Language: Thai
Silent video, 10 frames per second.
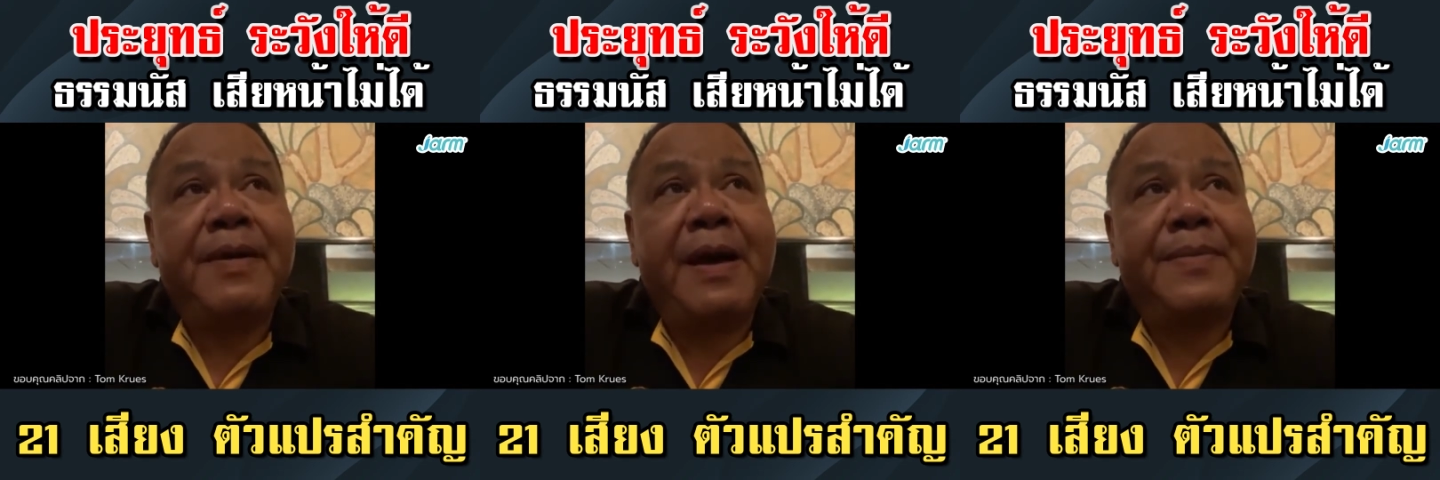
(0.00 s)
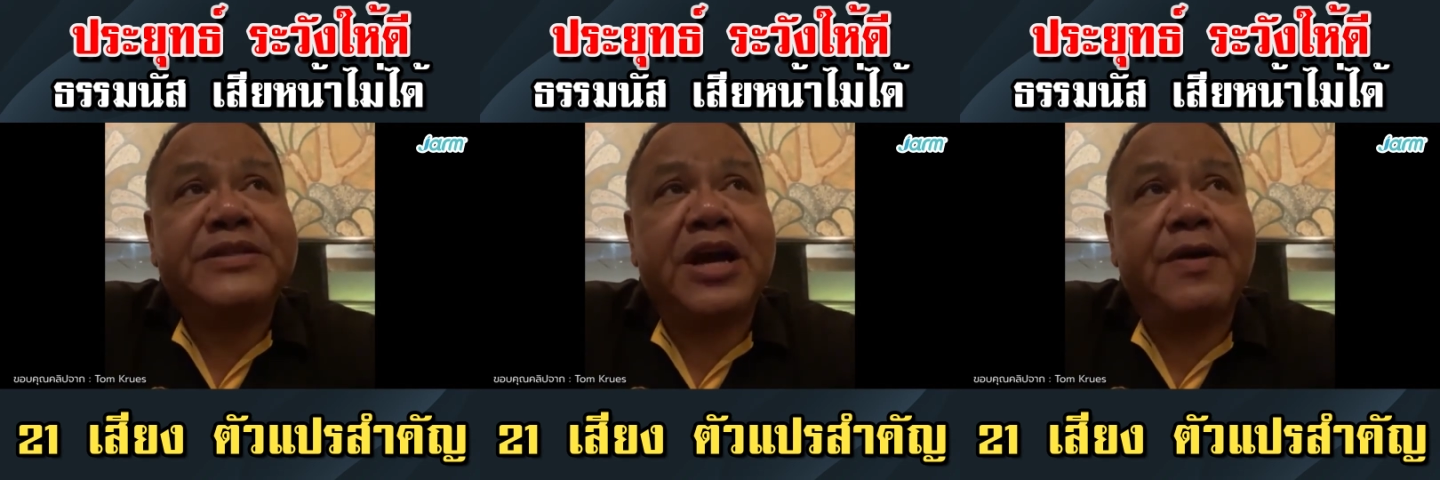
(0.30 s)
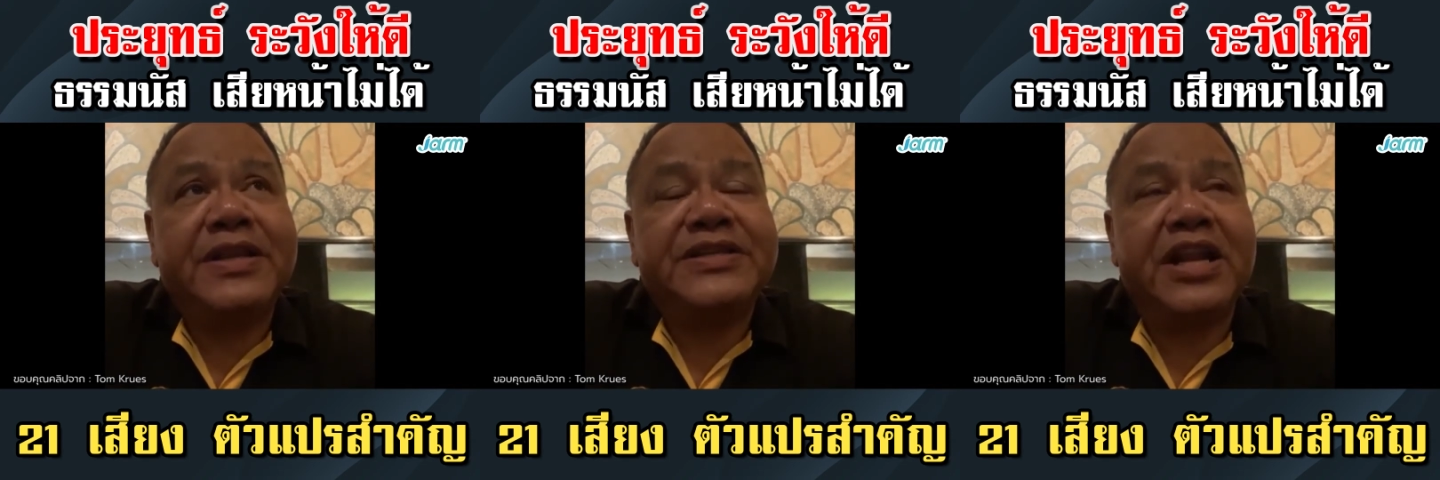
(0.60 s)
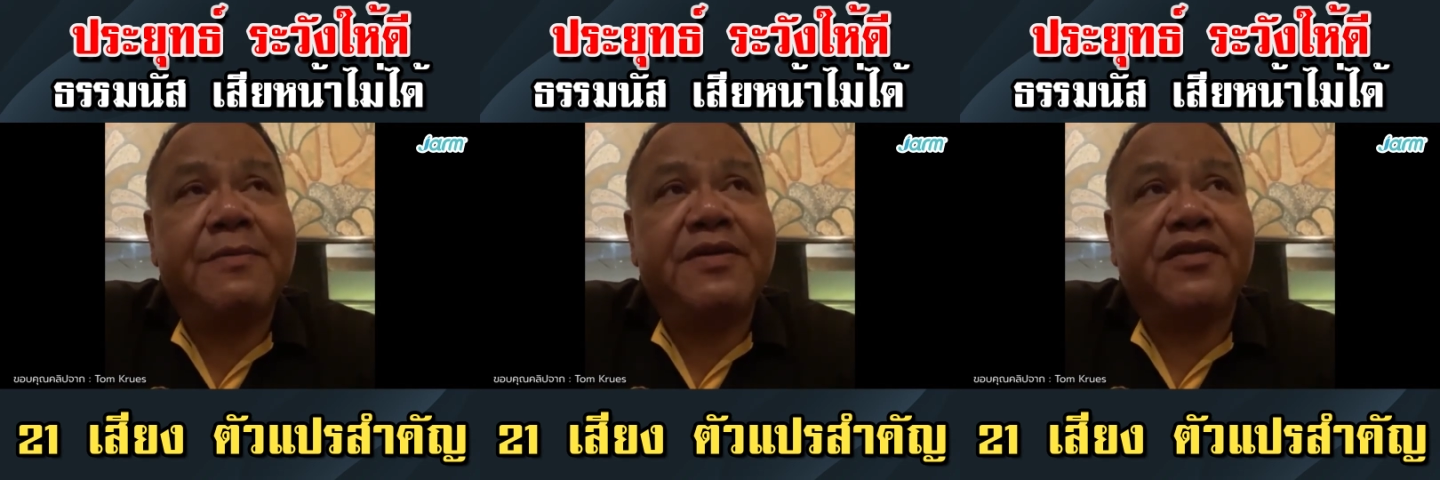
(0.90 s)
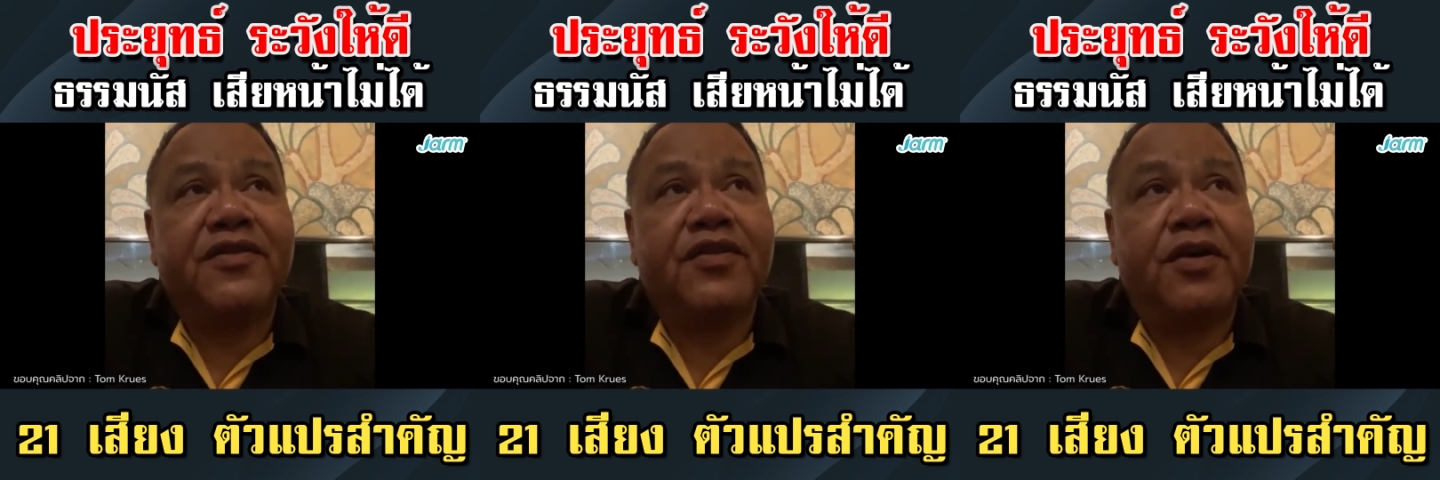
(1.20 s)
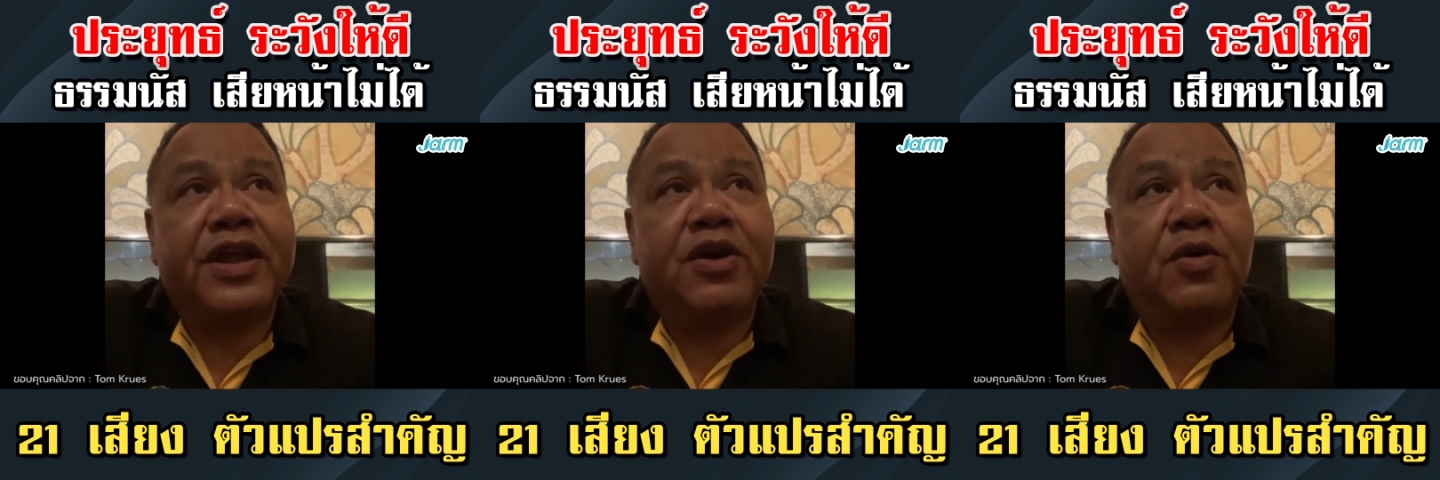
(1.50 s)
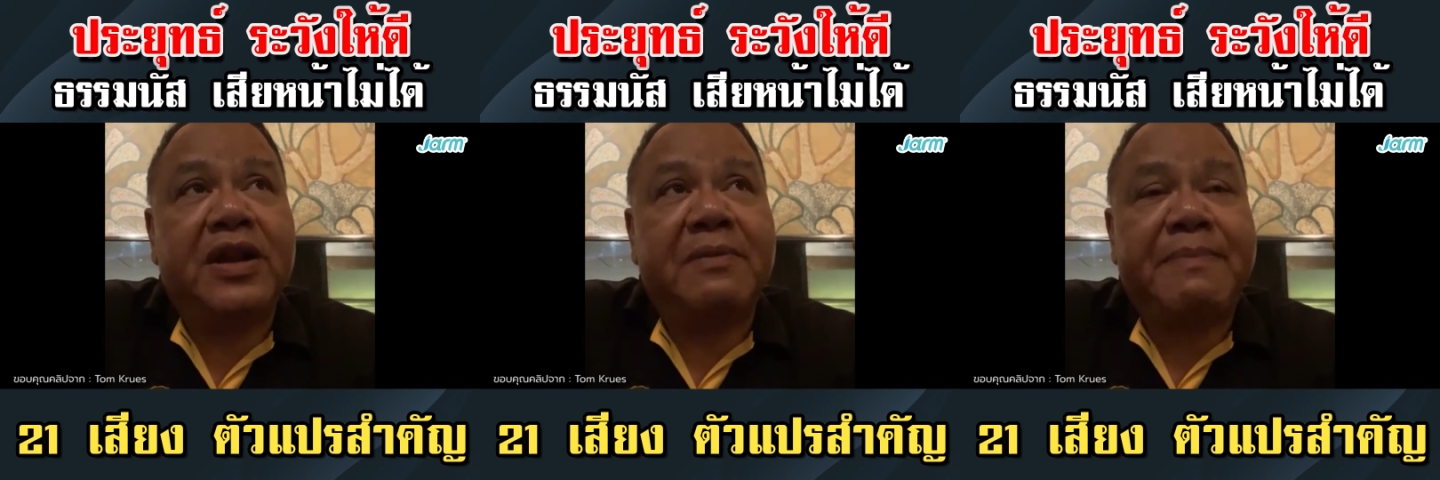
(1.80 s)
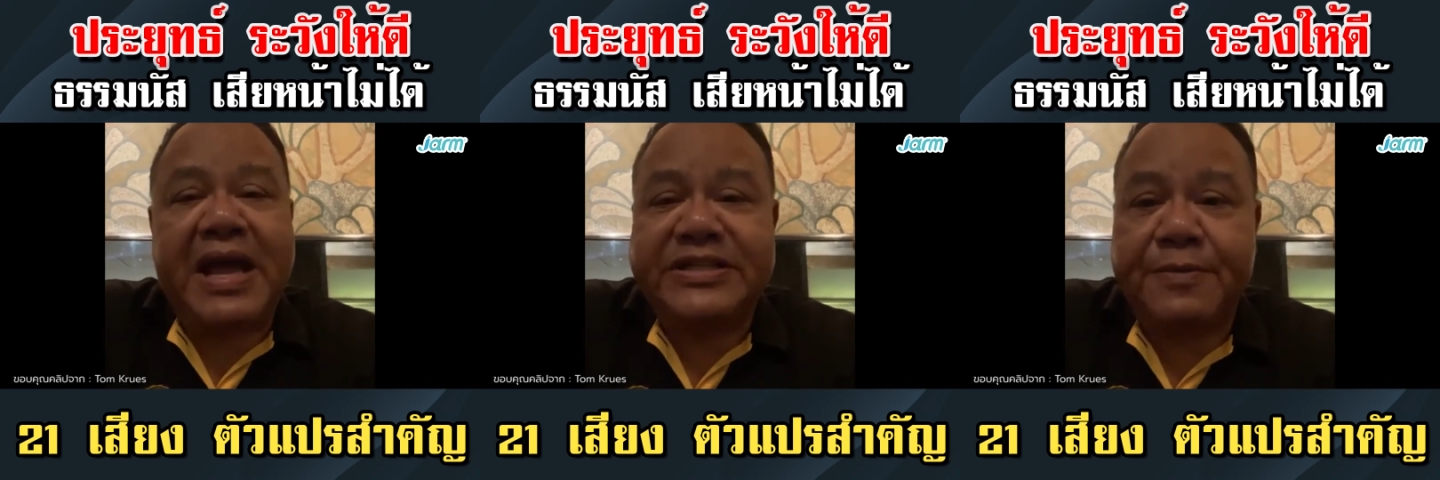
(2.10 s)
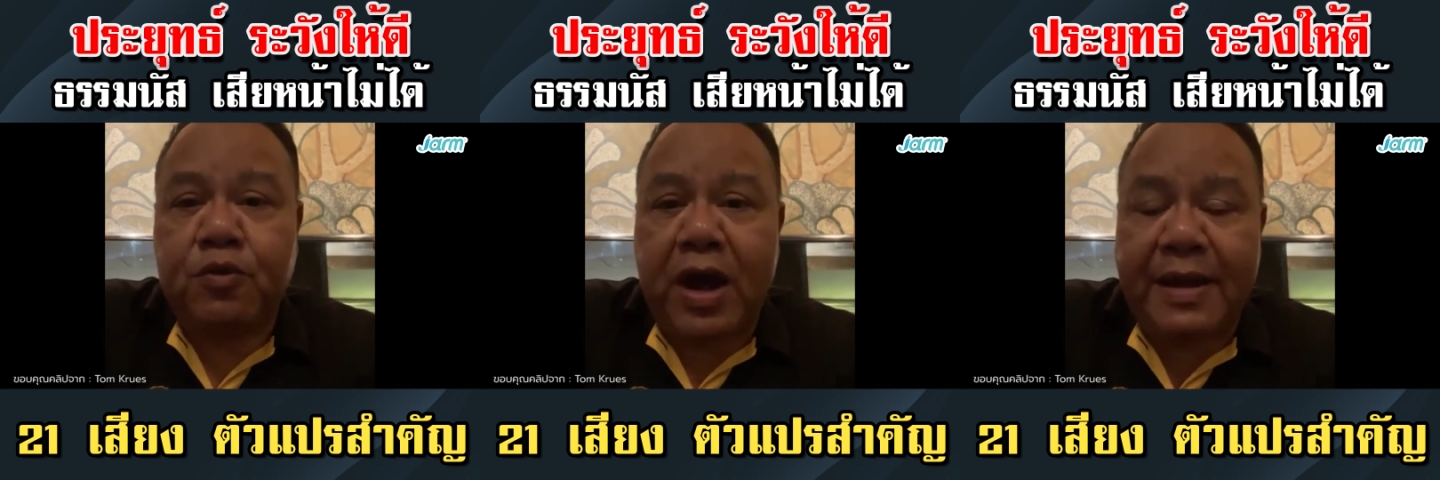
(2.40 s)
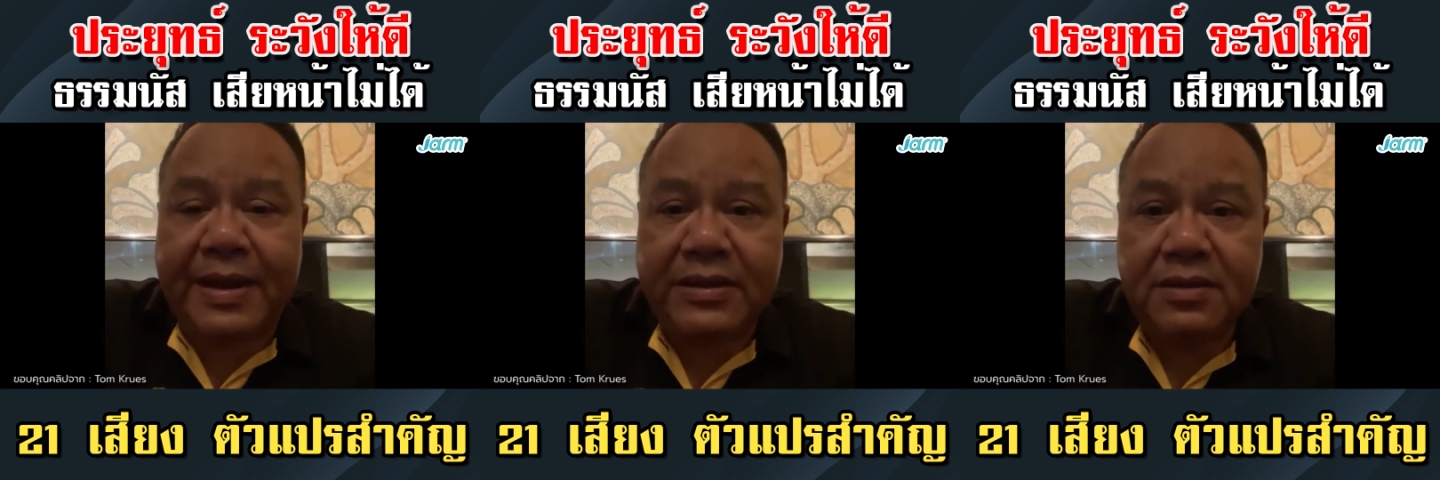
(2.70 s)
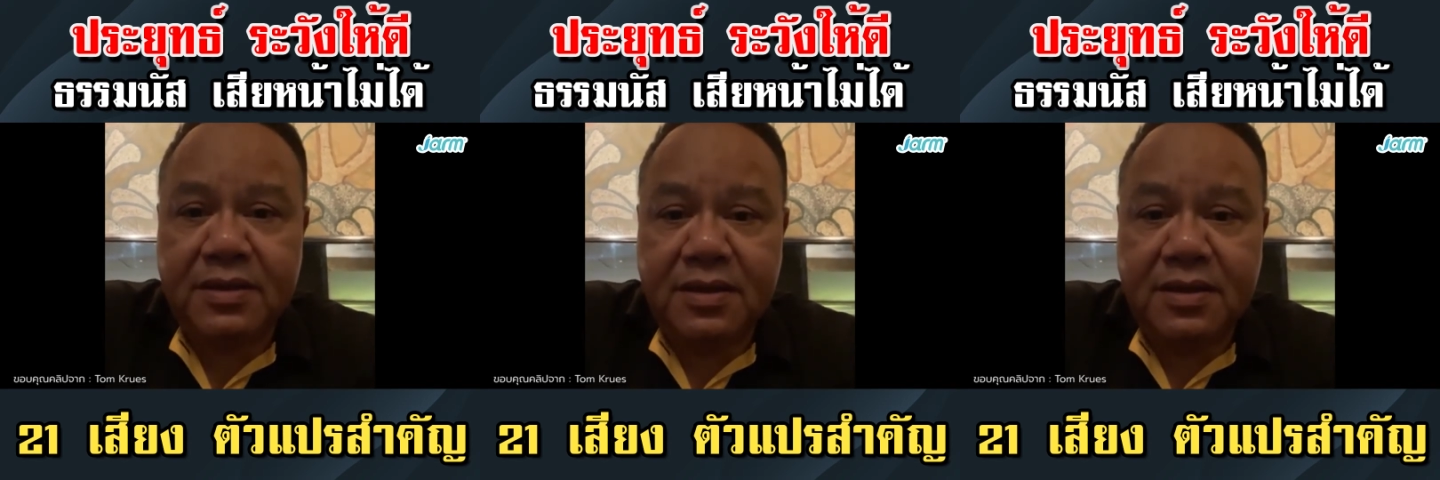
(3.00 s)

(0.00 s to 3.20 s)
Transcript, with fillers: พลังประชารัฐจะมีสสกี่คนอ่ะแปดสิบกว่ามั้ง